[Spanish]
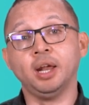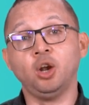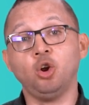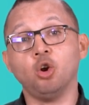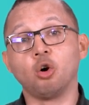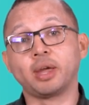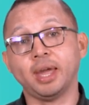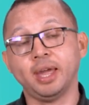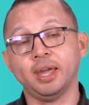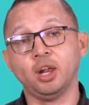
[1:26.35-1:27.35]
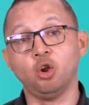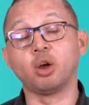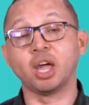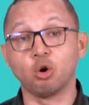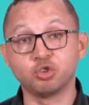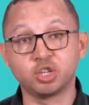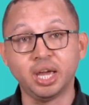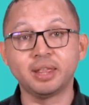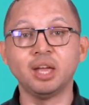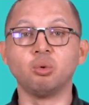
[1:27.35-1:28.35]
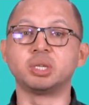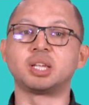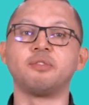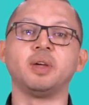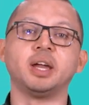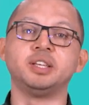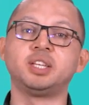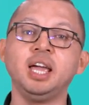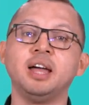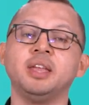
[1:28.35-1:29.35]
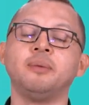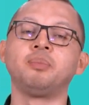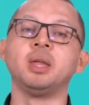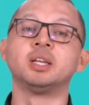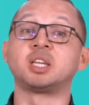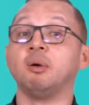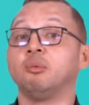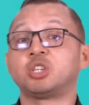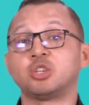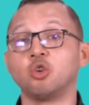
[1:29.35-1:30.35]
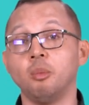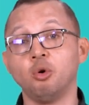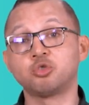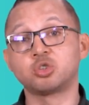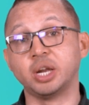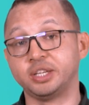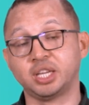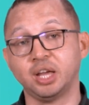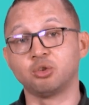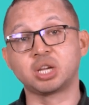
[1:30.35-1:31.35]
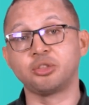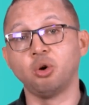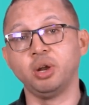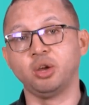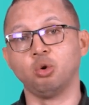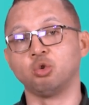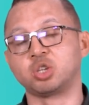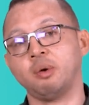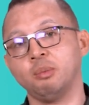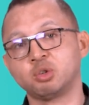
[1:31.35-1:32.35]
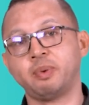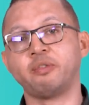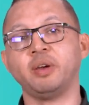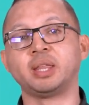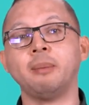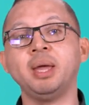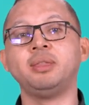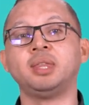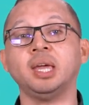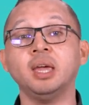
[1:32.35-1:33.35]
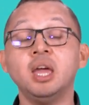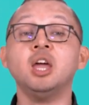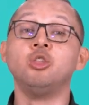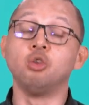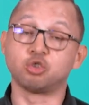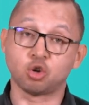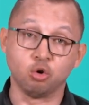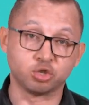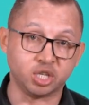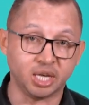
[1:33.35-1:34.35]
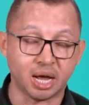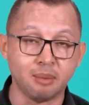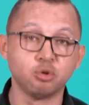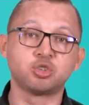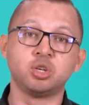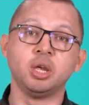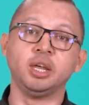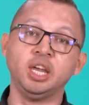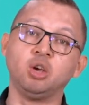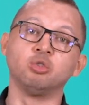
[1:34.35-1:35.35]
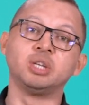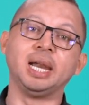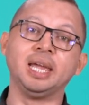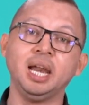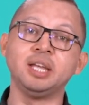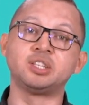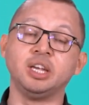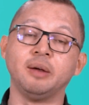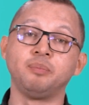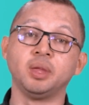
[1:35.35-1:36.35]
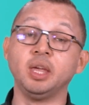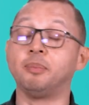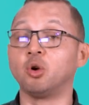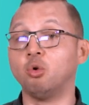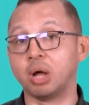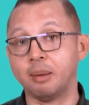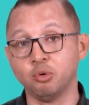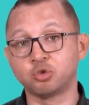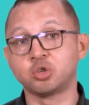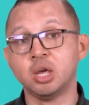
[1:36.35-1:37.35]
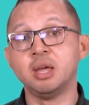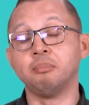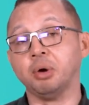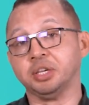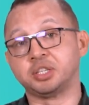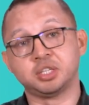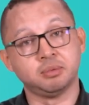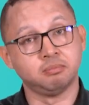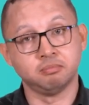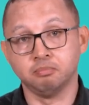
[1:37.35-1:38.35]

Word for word: lo, que, lo que concierne a nuestra fe cristiana. Sabemos que somos cristianos católicos, lo sabemos perfectamente. Nos consideramos hijos de la iglesia y procuramos pues